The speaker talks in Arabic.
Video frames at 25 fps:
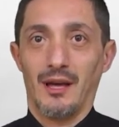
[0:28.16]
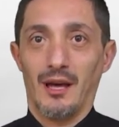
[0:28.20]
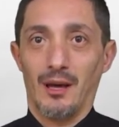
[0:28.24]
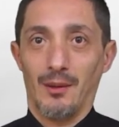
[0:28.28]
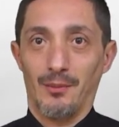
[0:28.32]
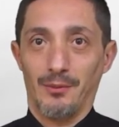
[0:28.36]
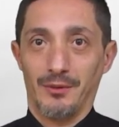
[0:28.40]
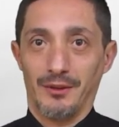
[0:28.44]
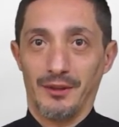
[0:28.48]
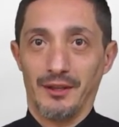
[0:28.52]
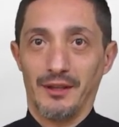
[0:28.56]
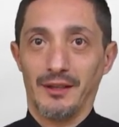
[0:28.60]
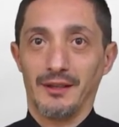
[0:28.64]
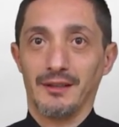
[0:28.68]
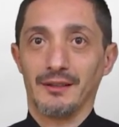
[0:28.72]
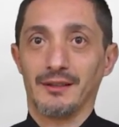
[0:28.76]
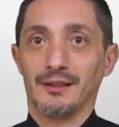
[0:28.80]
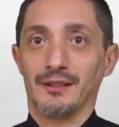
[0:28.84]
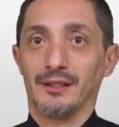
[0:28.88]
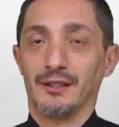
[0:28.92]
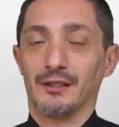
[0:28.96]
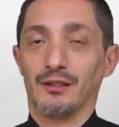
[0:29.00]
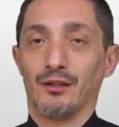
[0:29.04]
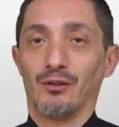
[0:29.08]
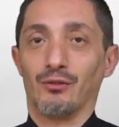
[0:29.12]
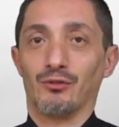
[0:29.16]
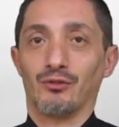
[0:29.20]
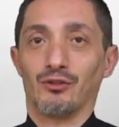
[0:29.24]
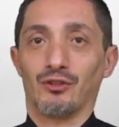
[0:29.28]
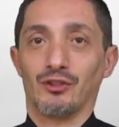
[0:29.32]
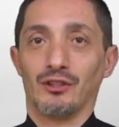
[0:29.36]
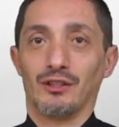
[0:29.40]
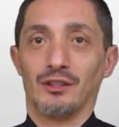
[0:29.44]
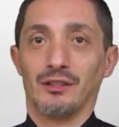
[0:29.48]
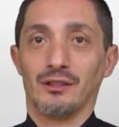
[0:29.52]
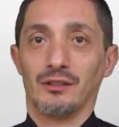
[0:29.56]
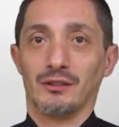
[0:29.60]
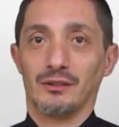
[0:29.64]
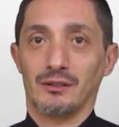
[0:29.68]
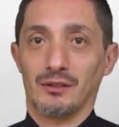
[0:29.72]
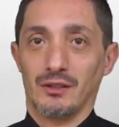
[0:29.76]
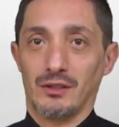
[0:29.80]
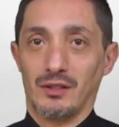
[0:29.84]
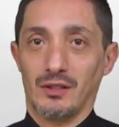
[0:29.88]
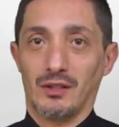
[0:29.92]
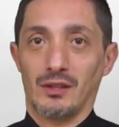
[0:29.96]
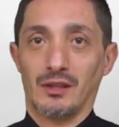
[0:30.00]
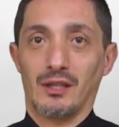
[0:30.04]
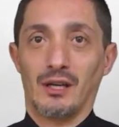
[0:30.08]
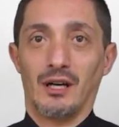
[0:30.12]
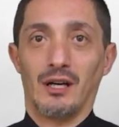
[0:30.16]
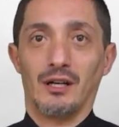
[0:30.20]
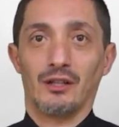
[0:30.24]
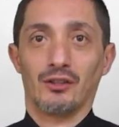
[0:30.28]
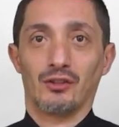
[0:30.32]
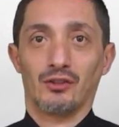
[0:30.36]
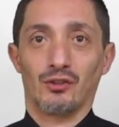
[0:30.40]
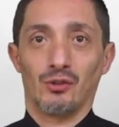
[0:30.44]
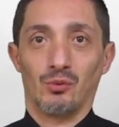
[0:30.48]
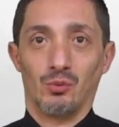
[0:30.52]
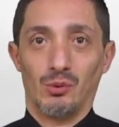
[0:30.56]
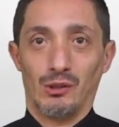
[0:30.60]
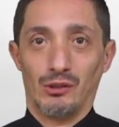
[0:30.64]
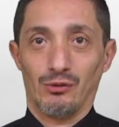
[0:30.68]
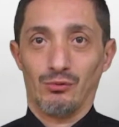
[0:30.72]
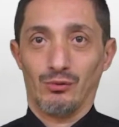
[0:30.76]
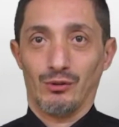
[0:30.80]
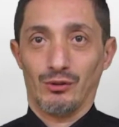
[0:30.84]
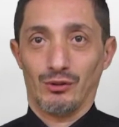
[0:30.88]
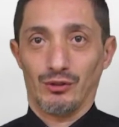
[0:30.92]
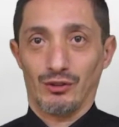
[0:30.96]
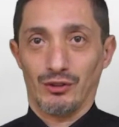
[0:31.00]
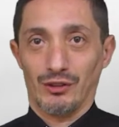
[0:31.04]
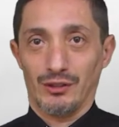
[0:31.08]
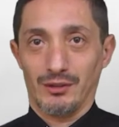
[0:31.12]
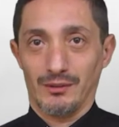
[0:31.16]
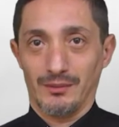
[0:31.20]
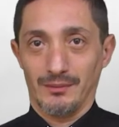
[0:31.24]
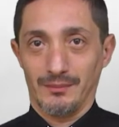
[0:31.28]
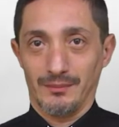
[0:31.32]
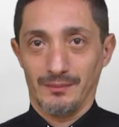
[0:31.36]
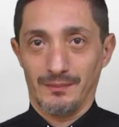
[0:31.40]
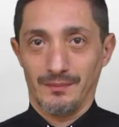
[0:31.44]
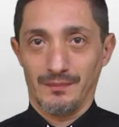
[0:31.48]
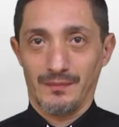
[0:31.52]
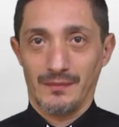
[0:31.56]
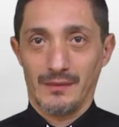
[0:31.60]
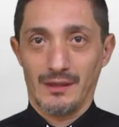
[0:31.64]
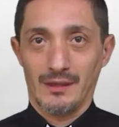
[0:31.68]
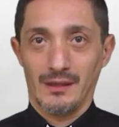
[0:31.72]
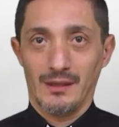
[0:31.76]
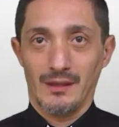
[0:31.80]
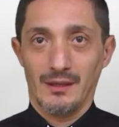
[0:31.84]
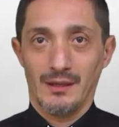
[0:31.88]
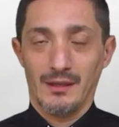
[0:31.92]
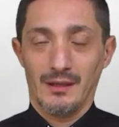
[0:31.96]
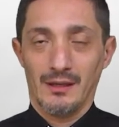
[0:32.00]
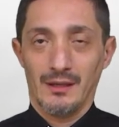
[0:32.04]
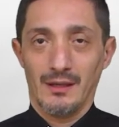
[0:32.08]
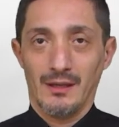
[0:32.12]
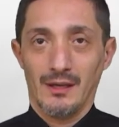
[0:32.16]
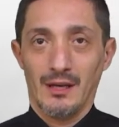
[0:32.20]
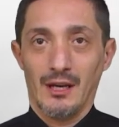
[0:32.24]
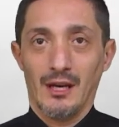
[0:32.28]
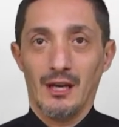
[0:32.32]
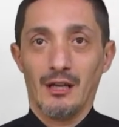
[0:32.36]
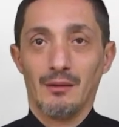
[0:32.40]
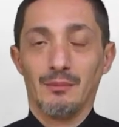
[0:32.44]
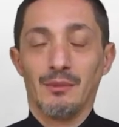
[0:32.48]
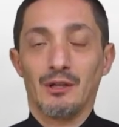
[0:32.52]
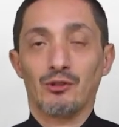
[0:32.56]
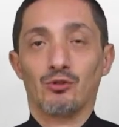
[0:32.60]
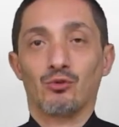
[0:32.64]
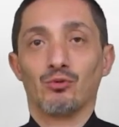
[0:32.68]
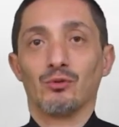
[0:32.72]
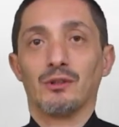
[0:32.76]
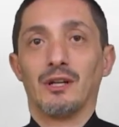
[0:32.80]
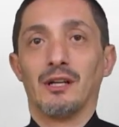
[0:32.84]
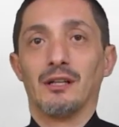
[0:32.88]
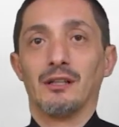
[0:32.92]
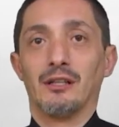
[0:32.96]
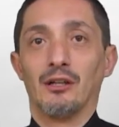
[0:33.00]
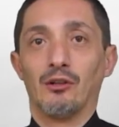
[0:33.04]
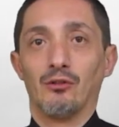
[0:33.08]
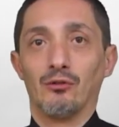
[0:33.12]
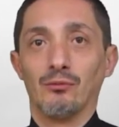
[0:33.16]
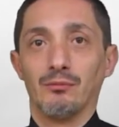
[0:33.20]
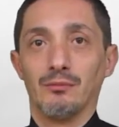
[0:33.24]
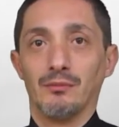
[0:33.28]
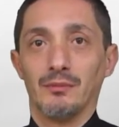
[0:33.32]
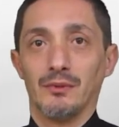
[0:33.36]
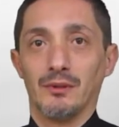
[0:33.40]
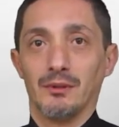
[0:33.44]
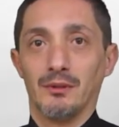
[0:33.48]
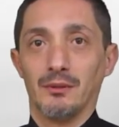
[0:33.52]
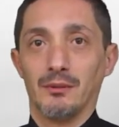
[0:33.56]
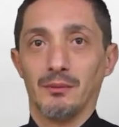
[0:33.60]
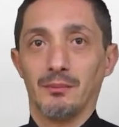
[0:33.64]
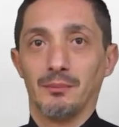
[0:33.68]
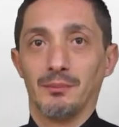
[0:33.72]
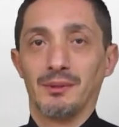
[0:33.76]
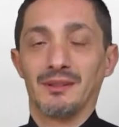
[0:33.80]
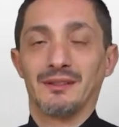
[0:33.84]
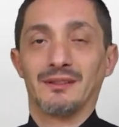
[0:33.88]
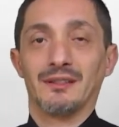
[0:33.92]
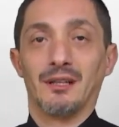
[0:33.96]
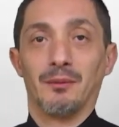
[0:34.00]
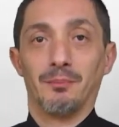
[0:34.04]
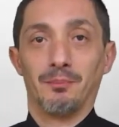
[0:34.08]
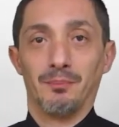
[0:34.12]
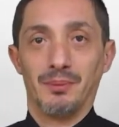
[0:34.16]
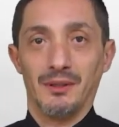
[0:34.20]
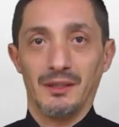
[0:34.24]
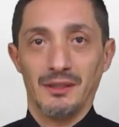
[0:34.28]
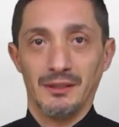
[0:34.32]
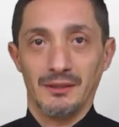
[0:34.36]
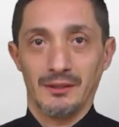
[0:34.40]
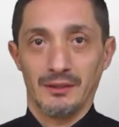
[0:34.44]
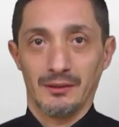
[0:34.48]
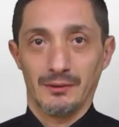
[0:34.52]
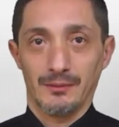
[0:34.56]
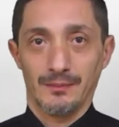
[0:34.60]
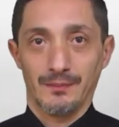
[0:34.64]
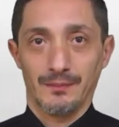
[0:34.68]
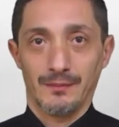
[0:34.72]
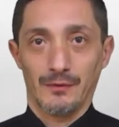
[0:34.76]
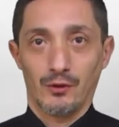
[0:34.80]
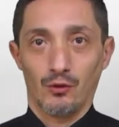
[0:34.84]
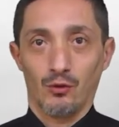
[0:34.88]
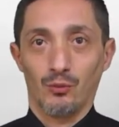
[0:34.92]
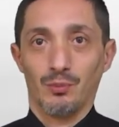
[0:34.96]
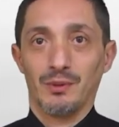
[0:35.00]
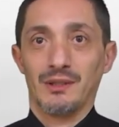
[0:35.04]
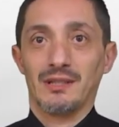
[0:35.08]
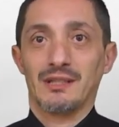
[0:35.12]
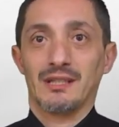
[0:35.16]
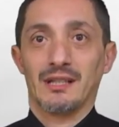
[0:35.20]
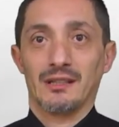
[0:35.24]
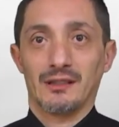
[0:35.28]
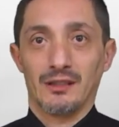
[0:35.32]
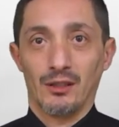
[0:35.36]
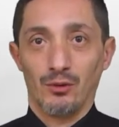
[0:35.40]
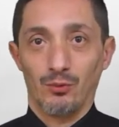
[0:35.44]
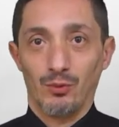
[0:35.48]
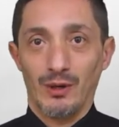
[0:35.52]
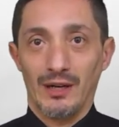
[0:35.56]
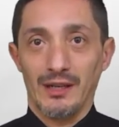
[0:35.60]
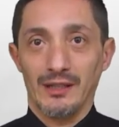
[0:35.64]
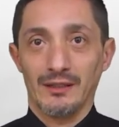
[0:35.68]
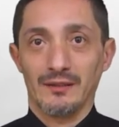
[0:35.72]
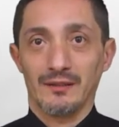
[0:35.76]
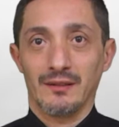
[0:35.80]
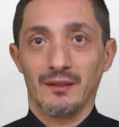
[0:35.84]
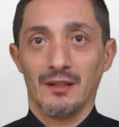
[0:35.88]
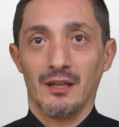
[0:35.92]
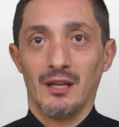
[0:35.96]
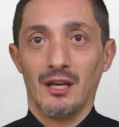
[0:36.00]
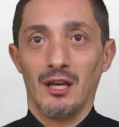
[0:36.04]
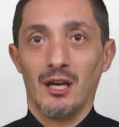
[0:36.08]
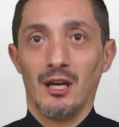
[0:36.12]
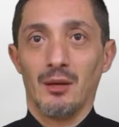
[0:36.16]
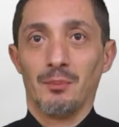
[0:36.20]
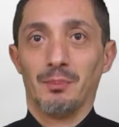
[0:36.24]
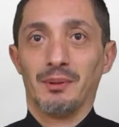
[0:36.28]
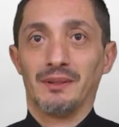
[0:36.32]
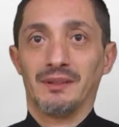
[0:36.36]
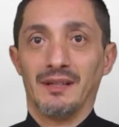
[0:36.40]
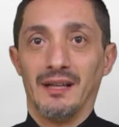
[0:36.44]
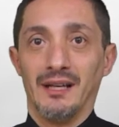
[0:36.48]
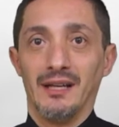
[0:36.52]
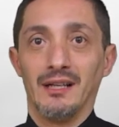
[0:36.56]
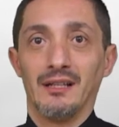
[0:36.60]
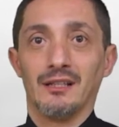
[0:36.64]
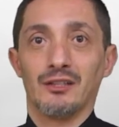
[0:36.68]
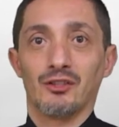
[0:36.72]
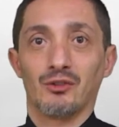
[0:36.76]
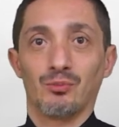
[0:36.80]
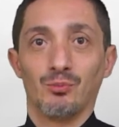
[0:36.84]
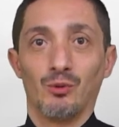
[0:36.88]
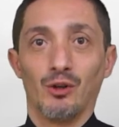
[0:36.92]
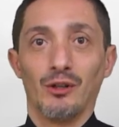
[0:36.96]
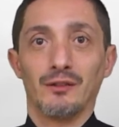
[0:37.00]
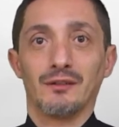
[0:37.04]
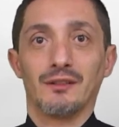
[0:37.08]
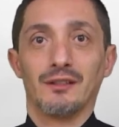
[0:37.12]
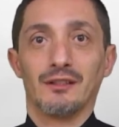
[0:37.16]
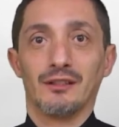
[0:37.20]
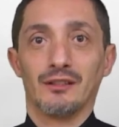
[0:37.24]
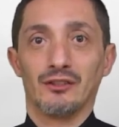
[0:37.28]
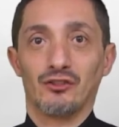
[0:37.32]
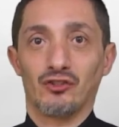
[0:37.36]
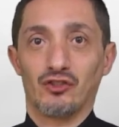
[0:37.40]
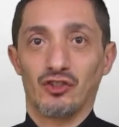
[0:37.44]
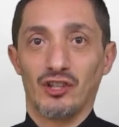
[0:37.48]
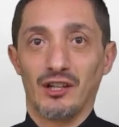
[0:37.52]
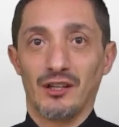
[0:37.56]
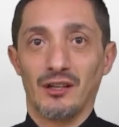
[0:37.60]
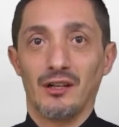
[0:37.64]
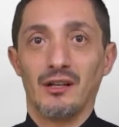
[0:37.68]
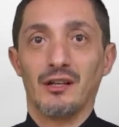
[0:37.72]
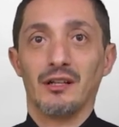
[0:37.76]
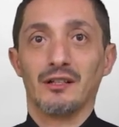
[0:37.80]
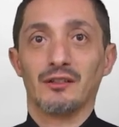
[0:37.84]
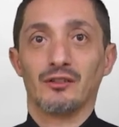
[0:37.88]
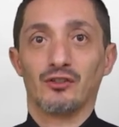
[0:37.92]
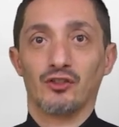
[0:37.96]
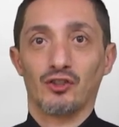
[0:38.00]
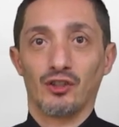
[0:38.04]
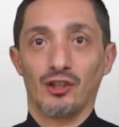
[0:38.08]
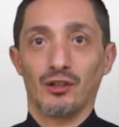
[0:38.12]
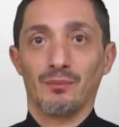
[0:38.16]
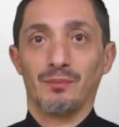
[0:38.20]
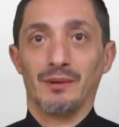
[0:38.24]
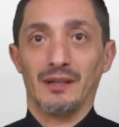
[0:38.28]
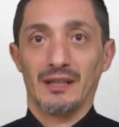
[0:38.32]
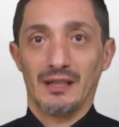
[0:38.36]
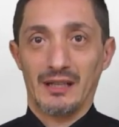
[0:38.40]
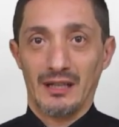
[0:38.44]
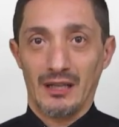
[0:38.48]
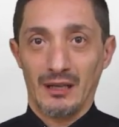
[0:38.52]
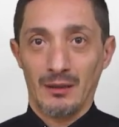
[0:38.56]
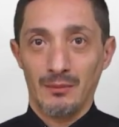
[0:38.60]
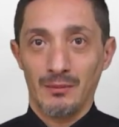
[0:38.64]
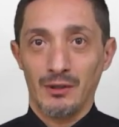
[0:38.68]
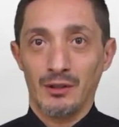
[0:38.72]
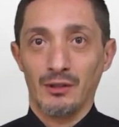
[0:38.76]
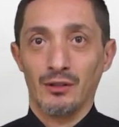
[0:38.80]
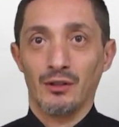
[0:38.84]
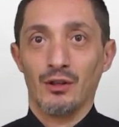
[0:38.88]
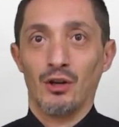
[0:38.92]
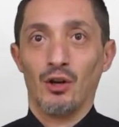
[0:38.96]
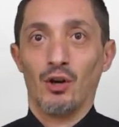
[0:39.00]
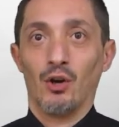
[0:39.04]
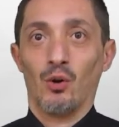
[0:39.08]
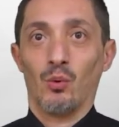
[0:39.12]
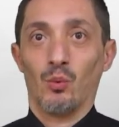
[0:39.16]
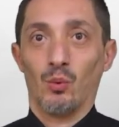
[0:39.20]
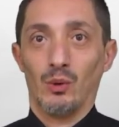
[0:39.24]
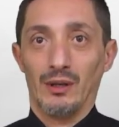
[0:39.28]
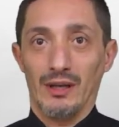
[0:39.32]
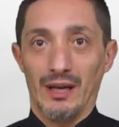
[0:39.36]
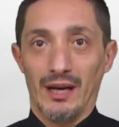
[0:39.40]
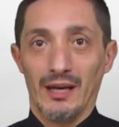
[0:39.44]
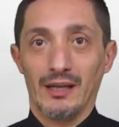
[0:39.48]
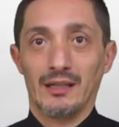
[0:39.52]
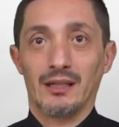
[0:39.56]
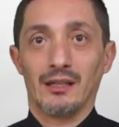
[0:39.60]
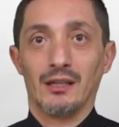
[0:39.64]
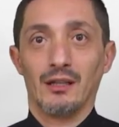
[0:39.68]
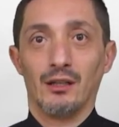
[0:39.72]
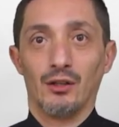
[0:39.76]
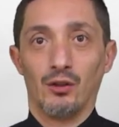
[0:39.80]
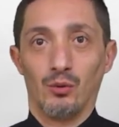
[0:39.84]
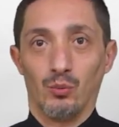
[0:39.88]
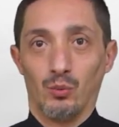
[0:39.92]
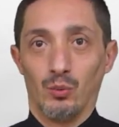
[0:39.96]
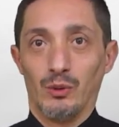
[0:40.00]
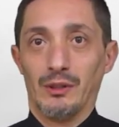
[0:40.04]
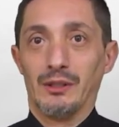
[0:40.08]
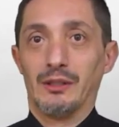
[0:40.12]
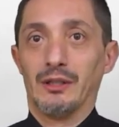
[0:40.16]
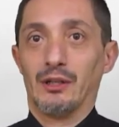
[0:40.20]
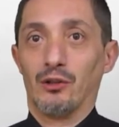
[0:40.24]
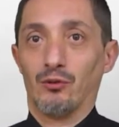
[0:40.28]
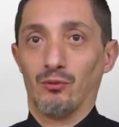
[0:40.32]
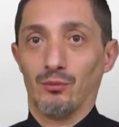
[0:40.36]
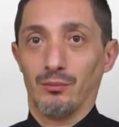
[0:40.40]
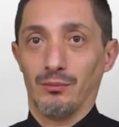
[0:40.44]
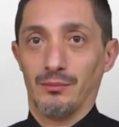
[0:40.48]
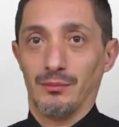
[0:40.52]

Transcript: أمثال 23 19 21 مشورة اليوم بتنبهنا وبذات الوقت بتعالج معضلة شراهة شرب الخمر والأكل والنوم